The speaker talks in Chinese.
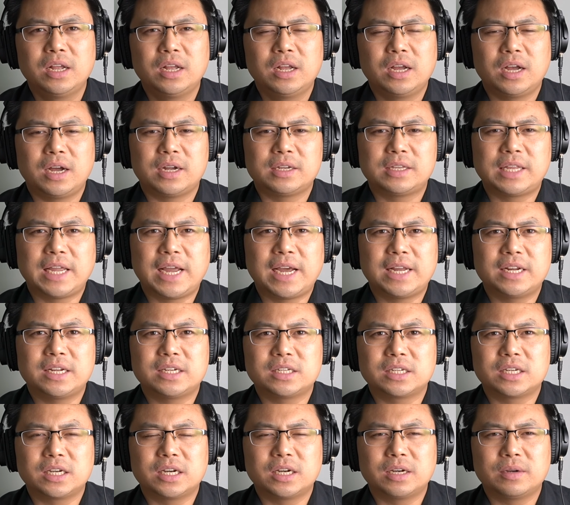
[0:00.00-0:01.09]
啊，大家的
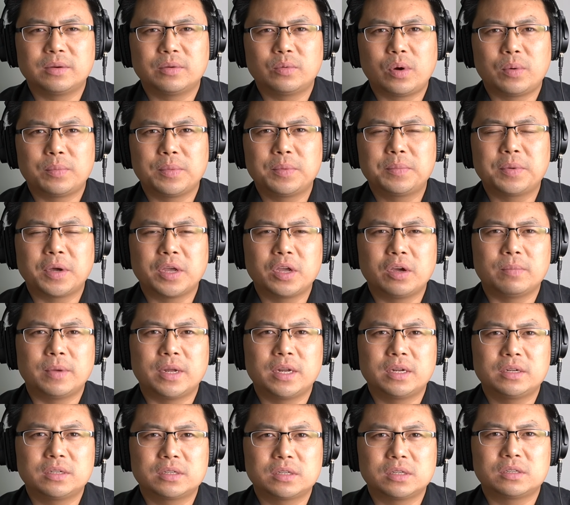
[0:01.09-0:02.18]
这个网民朋友们
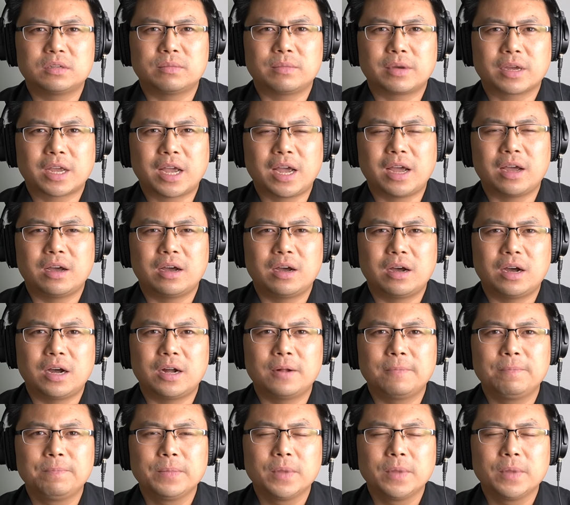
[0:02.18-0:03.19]
是怎么看啊？